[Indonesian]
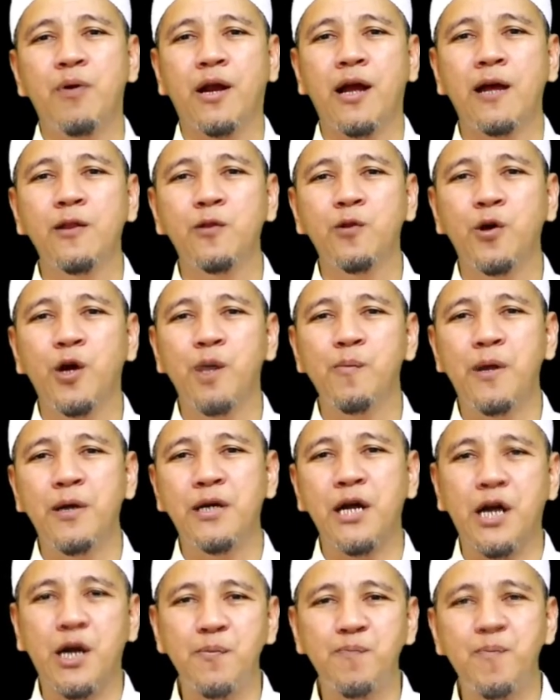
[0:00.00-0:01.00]
bergantung
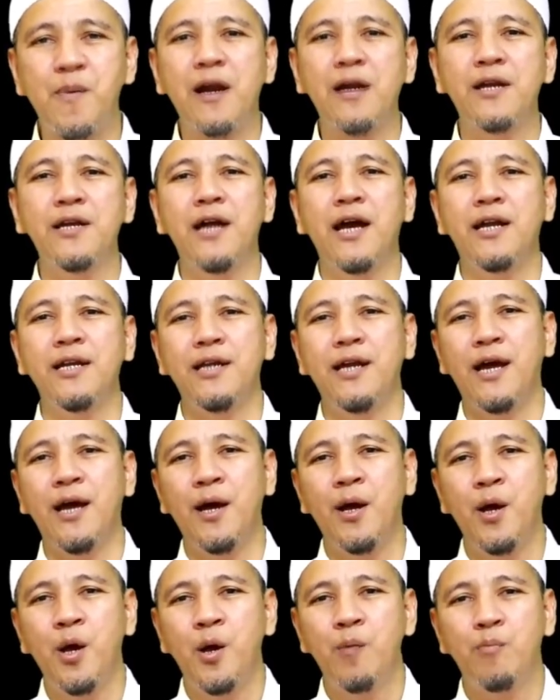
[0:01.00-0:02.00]
kepada
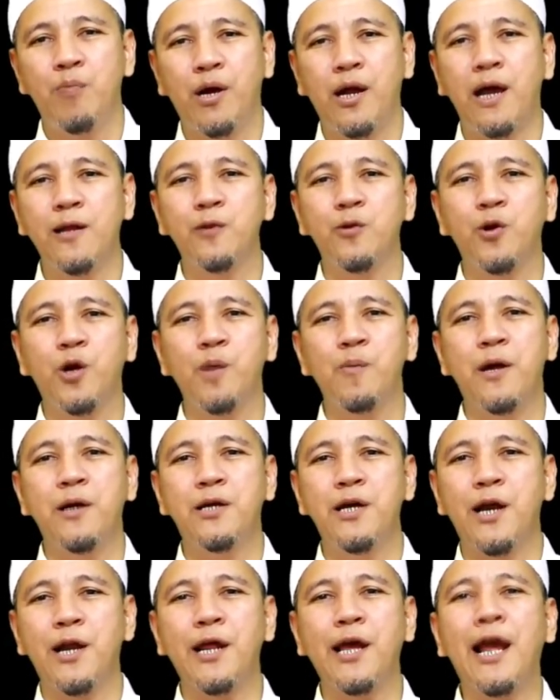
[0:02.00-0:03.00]
kepandaiannya, bergantung
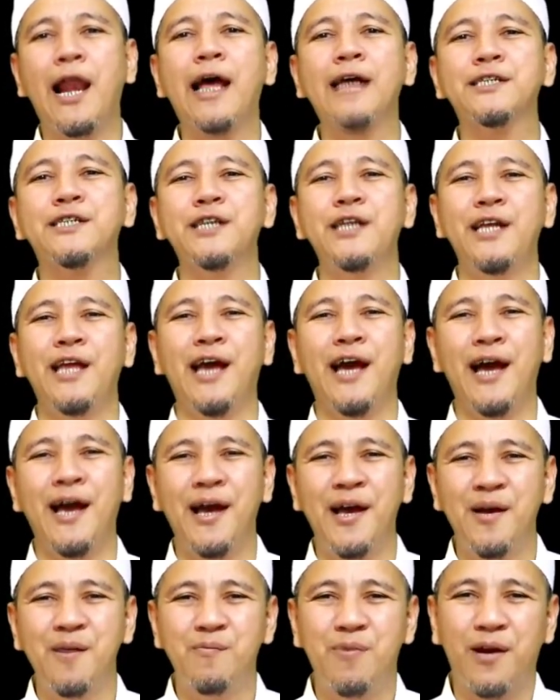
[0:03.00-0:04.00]
kepada
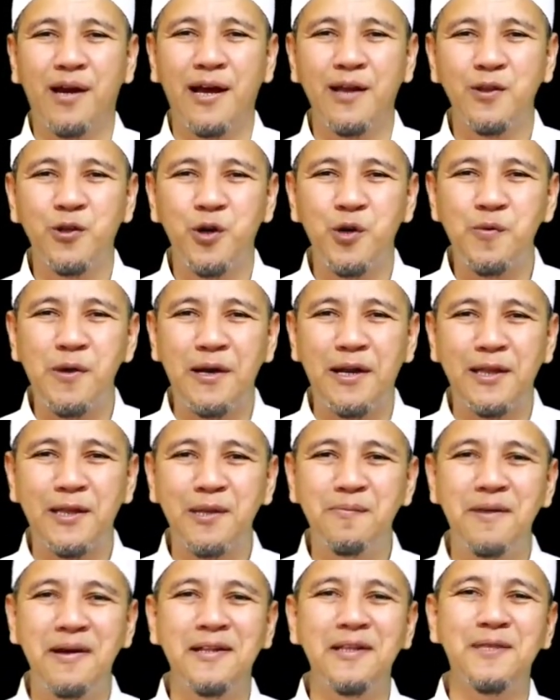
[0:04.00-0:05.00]
relasinya, bergantung
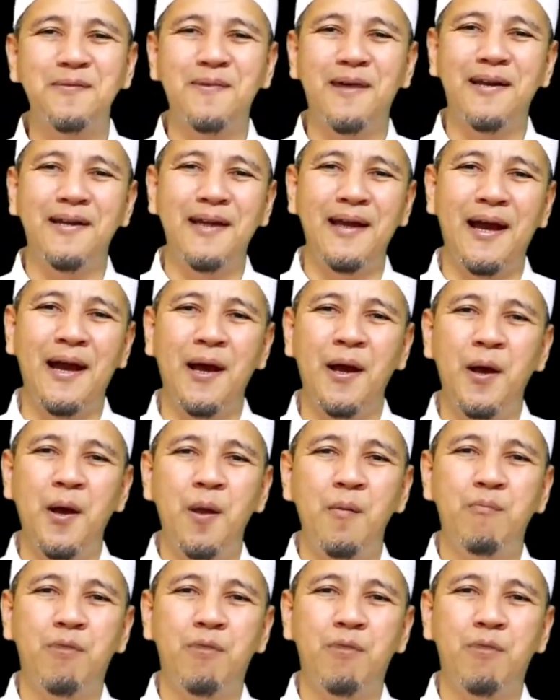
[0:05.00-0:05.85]
kepada teman-temannya,